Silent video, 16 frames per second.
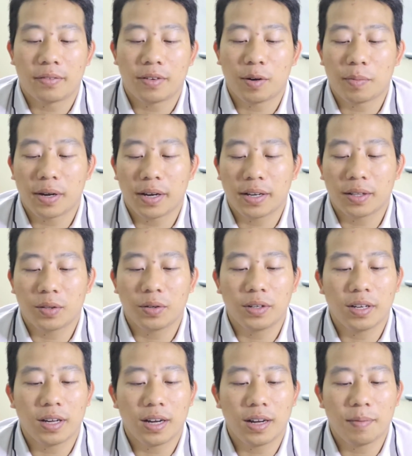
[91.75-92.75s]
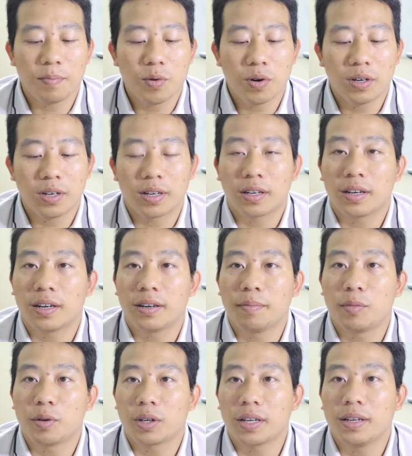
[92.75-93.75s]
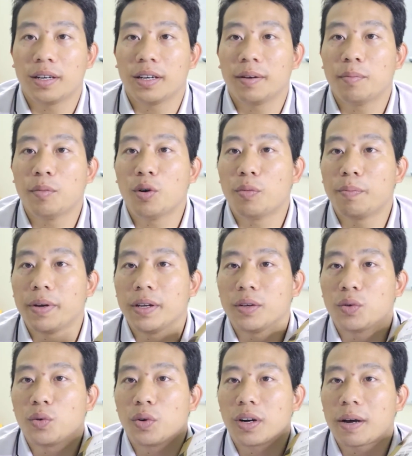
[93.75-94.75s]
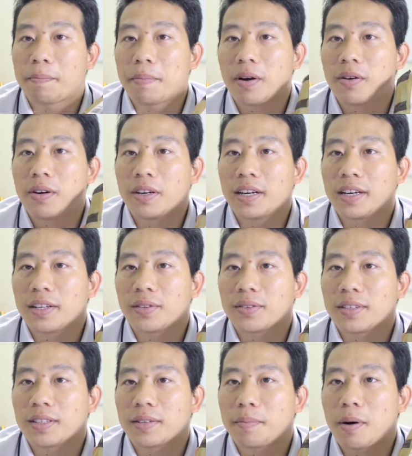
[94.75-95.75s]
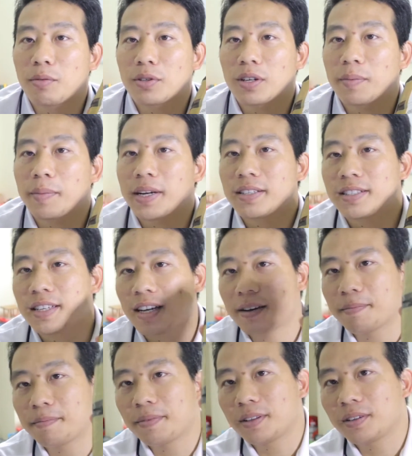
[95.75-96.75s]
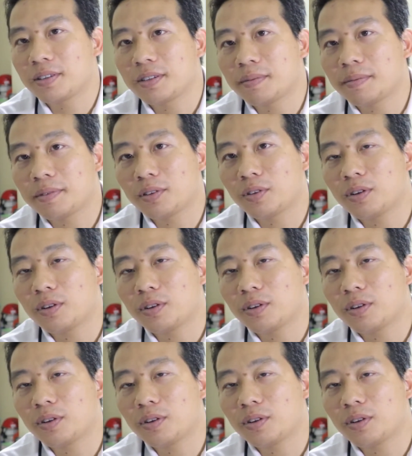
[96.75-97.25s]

hôm nay tôi đã mua được ờ, một cái bộ pin của Rapper ở đây thì sẽ bóc cho các bạn xem tôi, sẽ,